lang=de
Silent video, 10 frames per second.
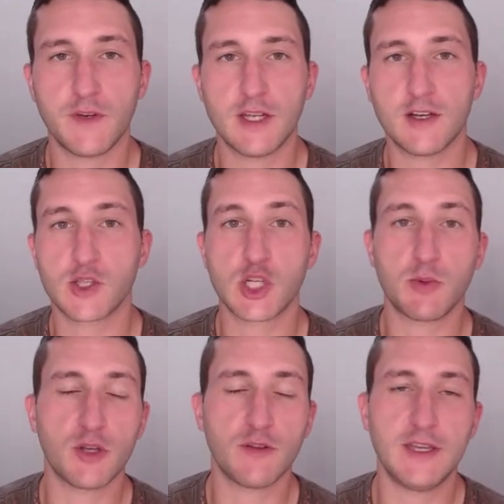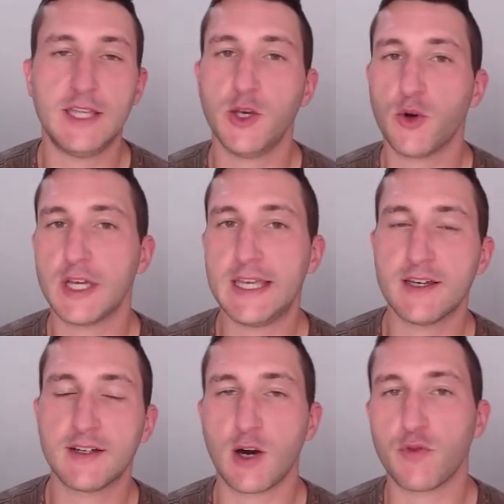wieder zu einem neuen Video
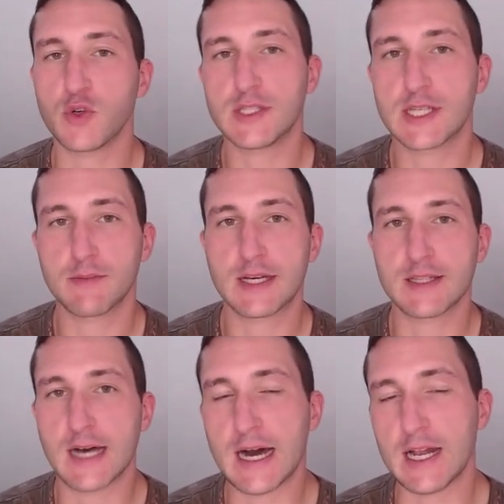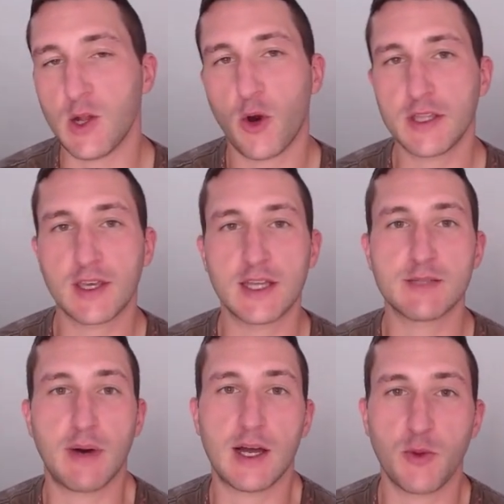hier auf unserem Kanal. Heute geht es
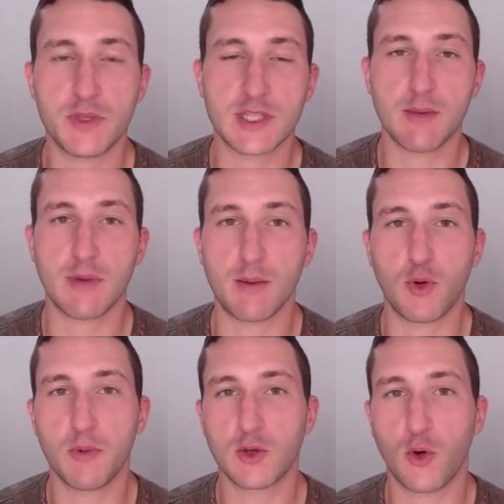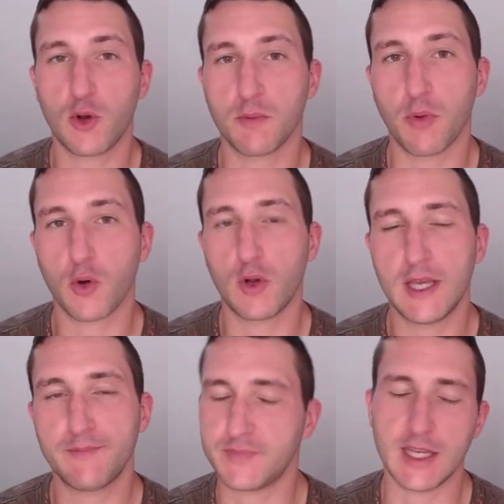mal um das Thema Blumenkohl und
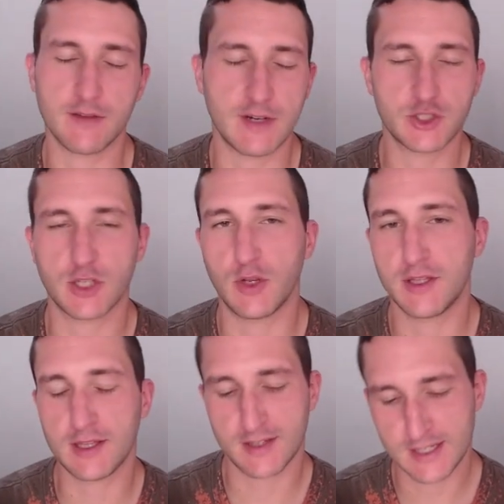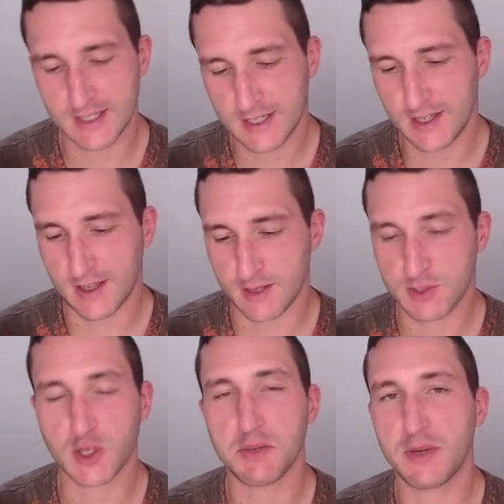Brokkoli. Nein, Quatsch, natürlich nicht. Ähm,
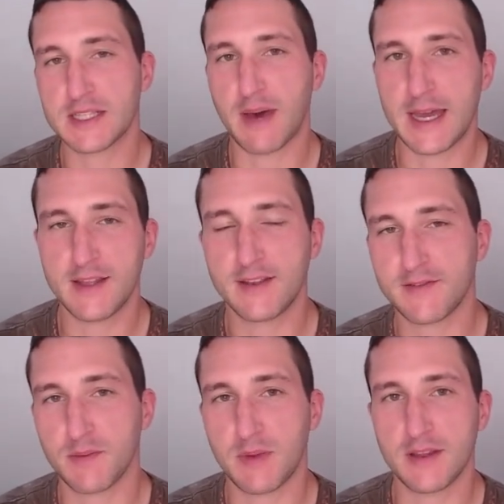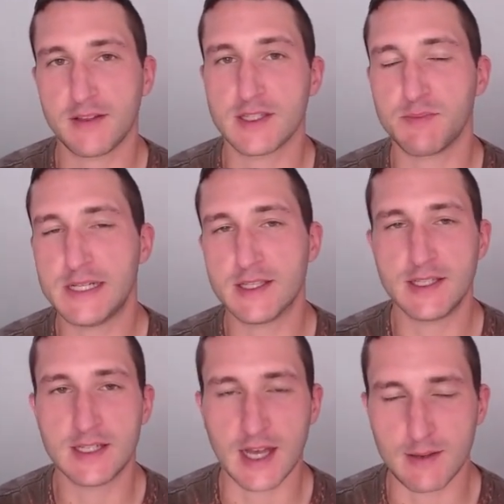das könnte man jetzt meinen, wenn man dieses Bild hier
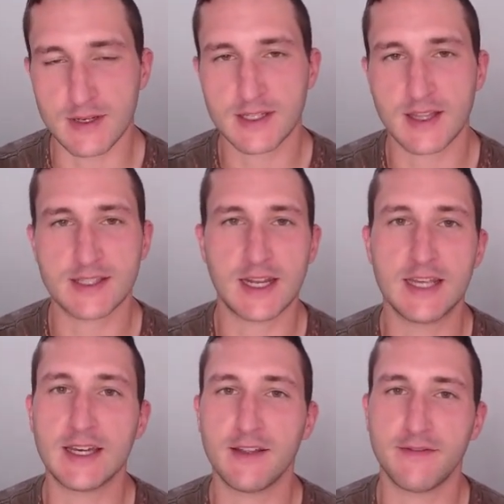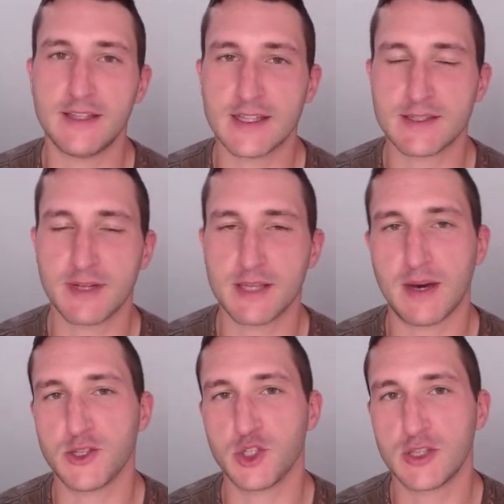sieht, aber es hat tatsächlich einen
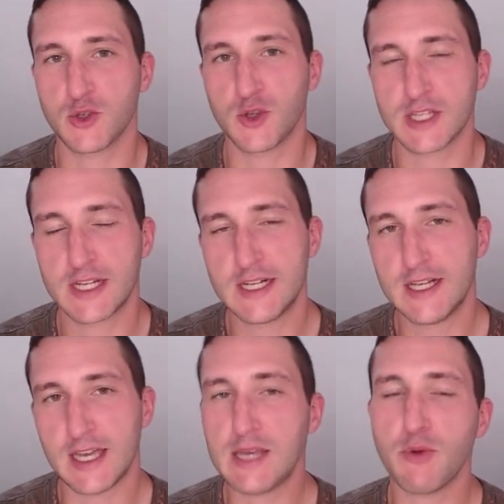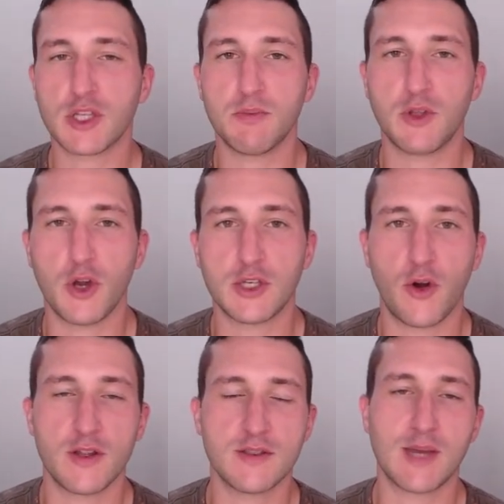finanzmathematischen Hintergrund. Ich möchte mit euch
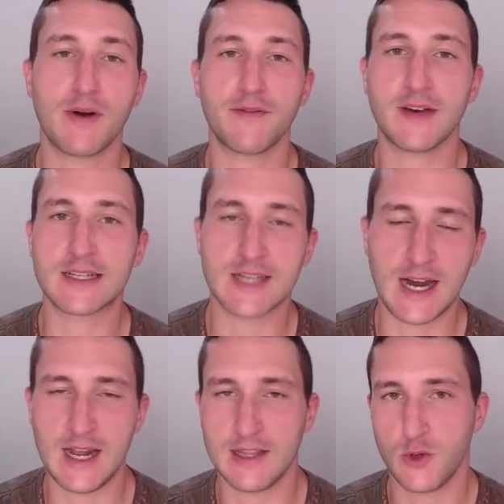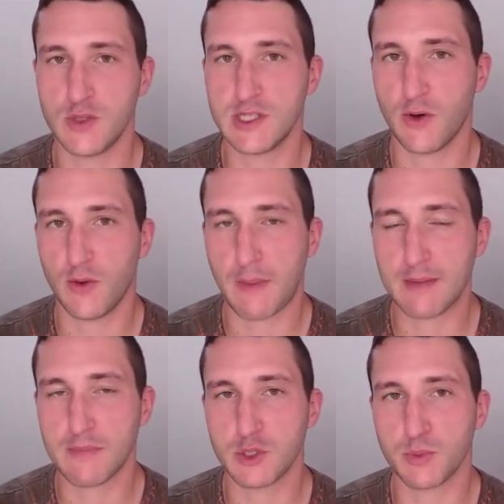heute das Thema Fraktalanalyse
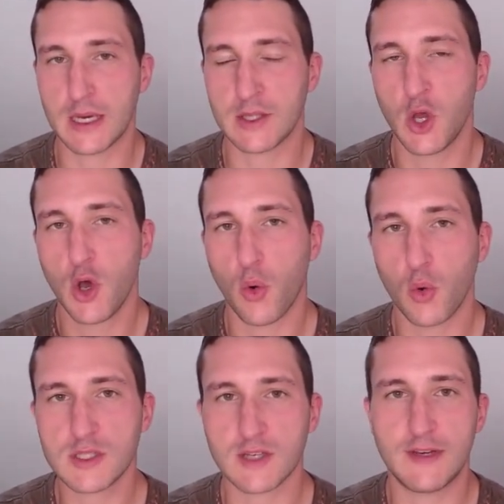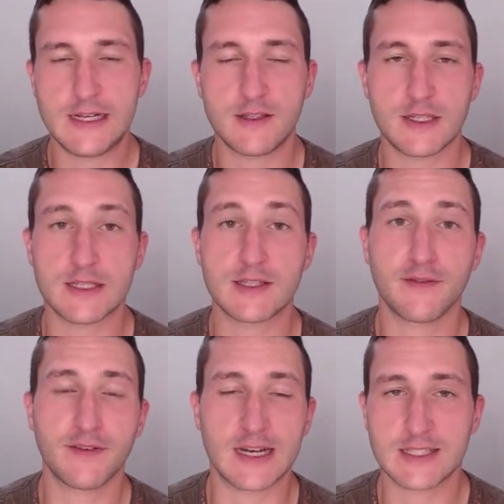einmal besprechen. Unsere Welt ist
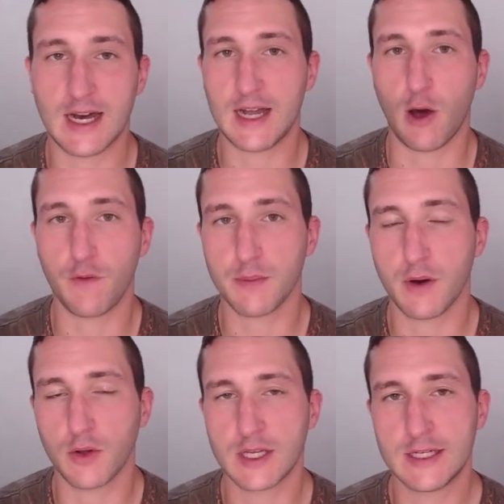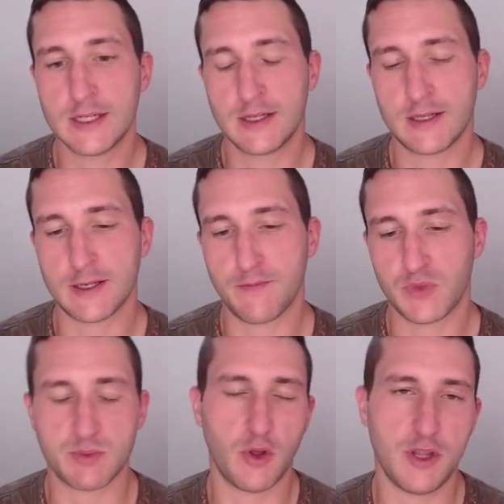fraktal aufgebaut. Ähm,
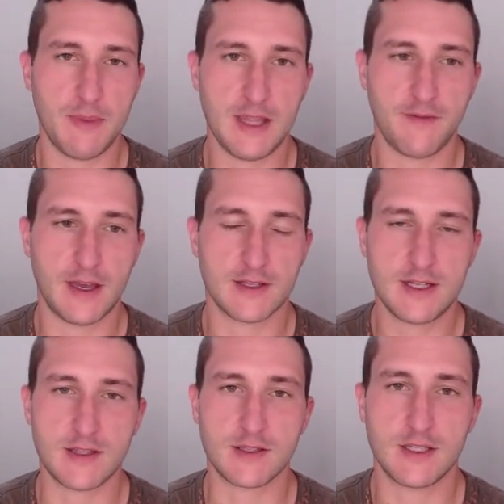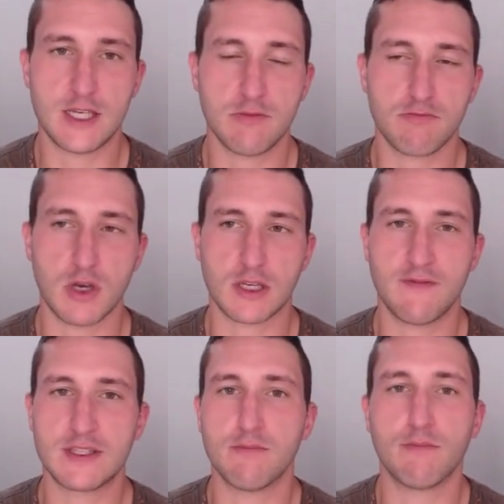das bedeutet im Endeffekt, dass sie ja,
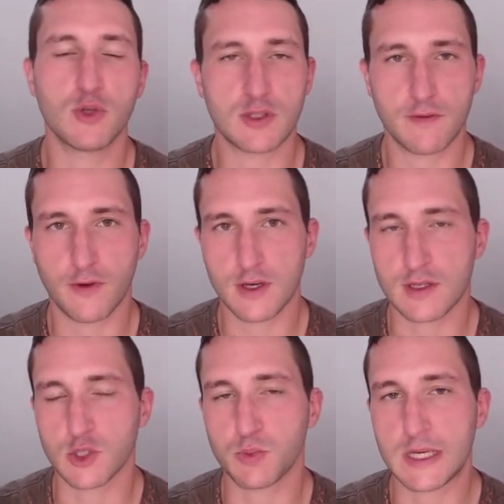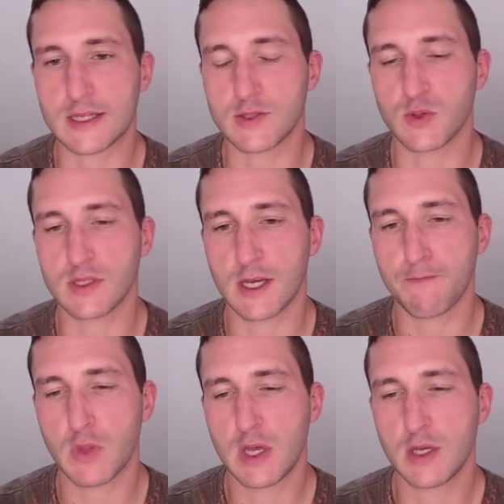gewissen Mustern folgt, also sprich, dass unsere
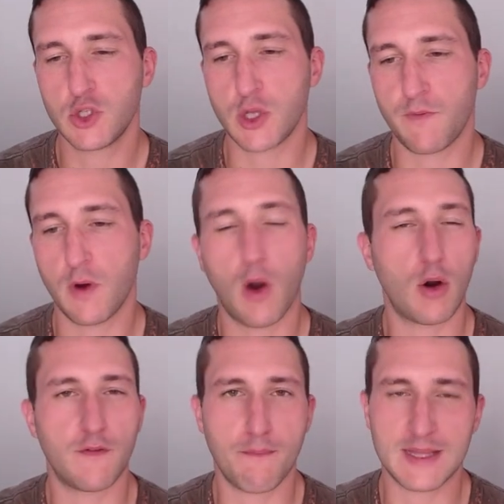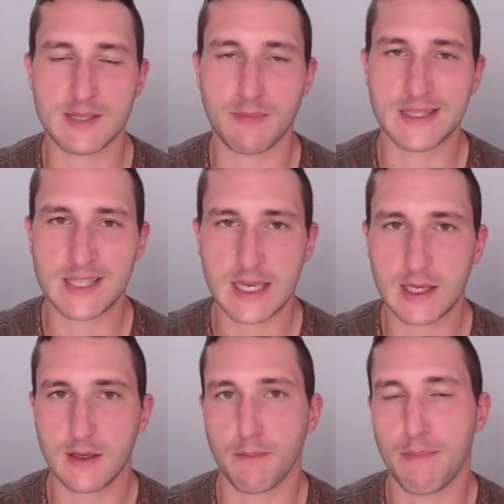Schöpfung auch auf
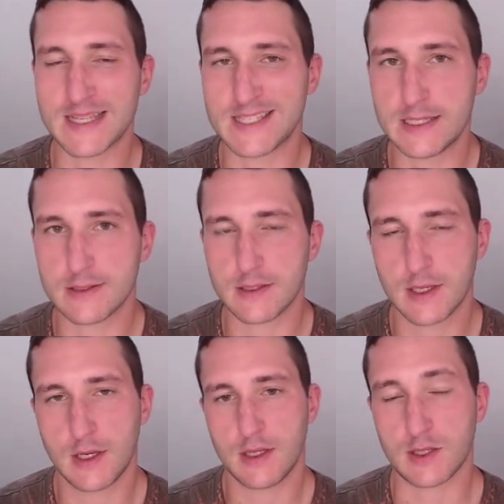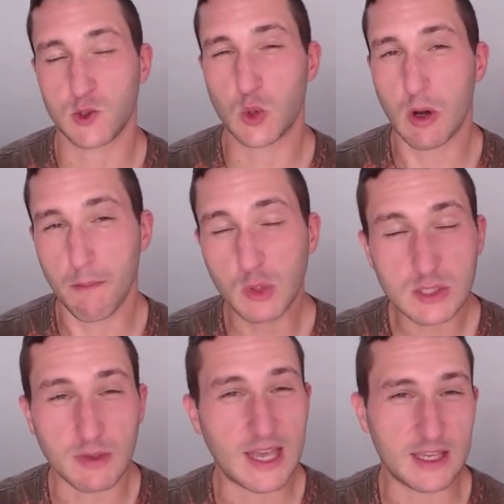Mathematik basiert. Dazu
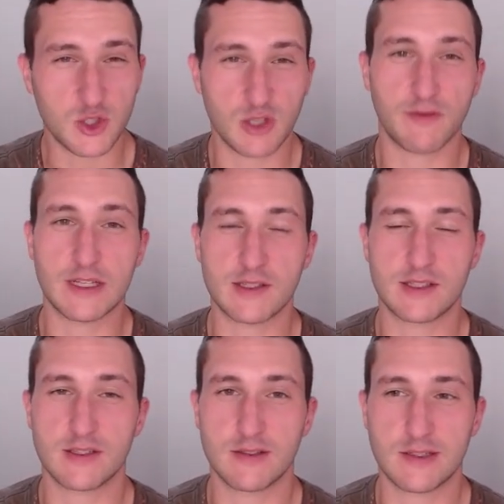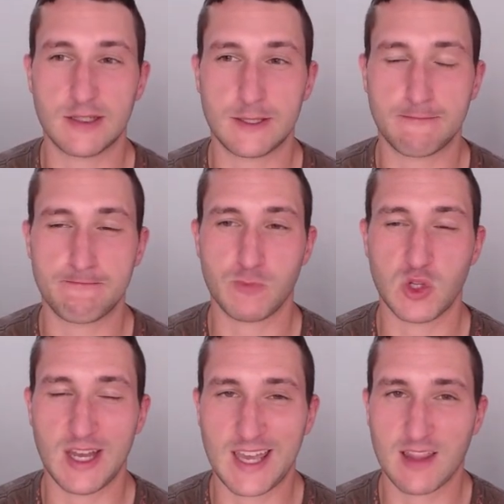muss man eigentlich schon fast ähm, zu
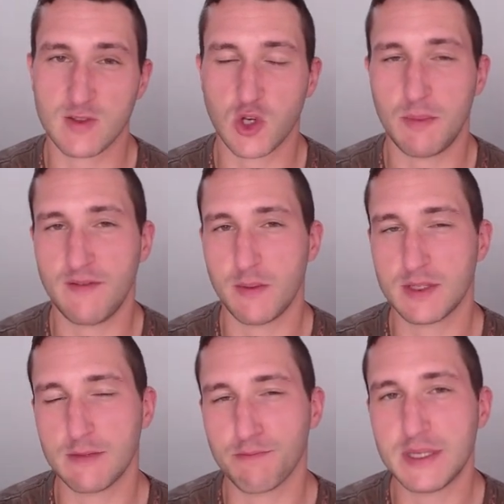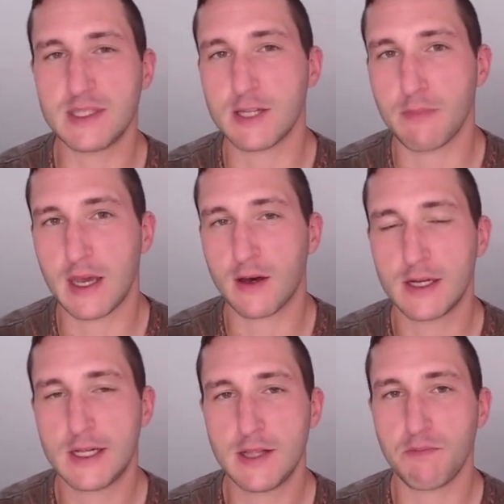der Erkenntnis kommen, wenn man sich ein bisschen mehr
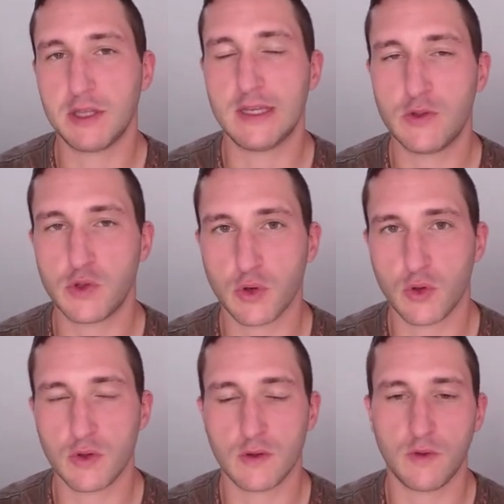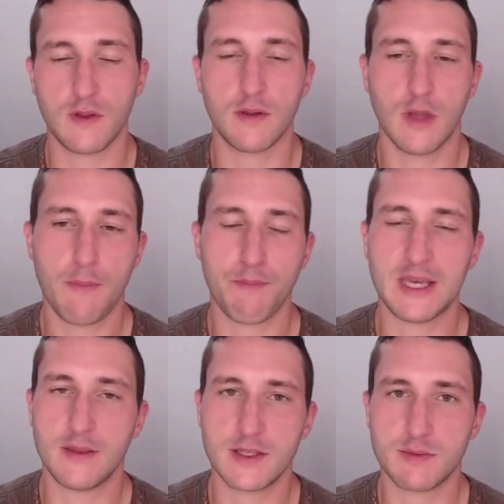mit den Hintergründen und den
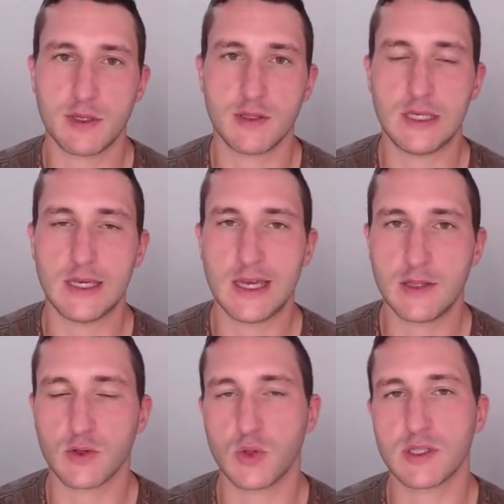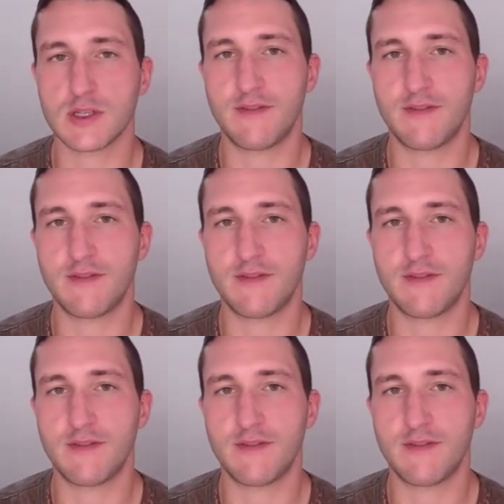Mechanismen, die hinter unserer